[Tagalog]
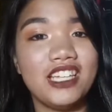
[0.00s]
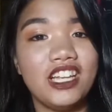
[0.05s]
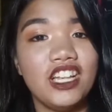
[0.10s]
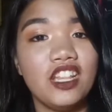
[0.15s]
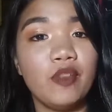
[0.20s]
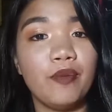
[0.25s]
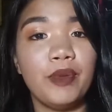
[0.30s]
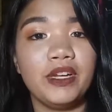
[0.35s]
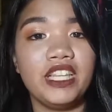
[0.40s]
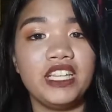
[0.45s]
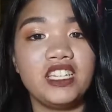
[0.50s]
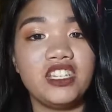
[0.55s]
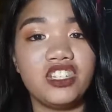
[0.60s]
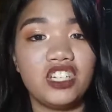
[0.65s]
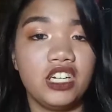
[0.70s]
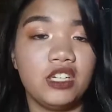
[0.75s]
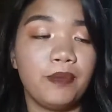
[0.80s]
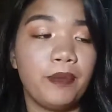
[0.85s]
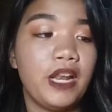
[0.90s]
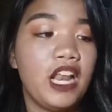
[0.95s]
Sana ano pa
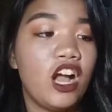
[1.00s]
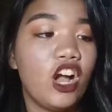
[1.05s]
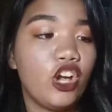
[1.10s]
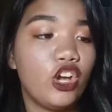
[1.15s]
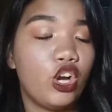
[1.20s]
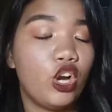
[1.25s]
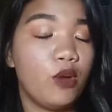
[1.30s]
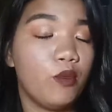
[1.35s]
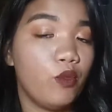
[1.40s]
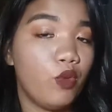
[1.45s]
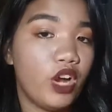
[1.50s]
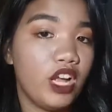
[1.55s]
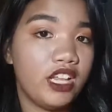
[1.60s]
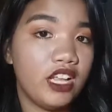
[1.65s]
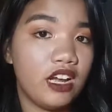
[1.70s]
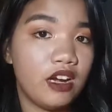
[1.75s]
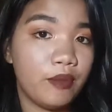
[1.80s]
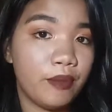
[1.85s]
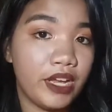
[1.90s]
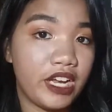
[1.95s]
nasi-start pa lang kayo gumawa
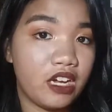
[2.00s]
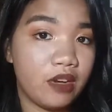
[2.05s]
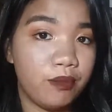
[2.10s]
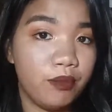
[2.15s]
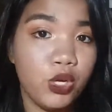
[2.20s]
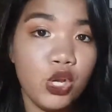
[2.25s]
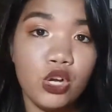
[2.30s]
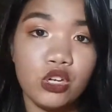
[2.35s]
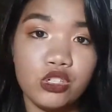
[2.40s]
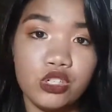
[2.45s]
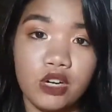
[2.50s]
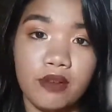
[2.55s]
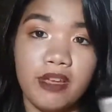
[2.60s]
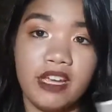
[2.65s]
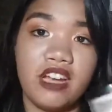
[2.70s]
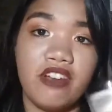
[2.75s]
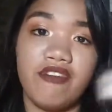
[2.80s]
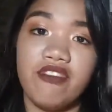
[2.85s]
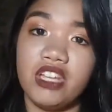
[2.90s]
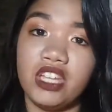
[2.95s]
ng makeup looks or
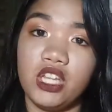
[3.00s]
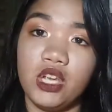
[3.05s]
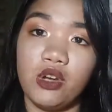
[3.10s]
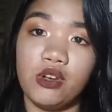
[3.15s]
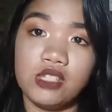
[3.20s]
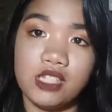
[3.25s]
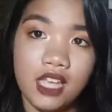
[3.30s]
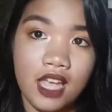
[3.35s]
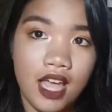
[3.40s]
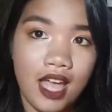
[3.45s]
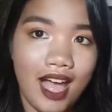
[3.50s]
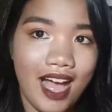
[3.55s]
makeup videos.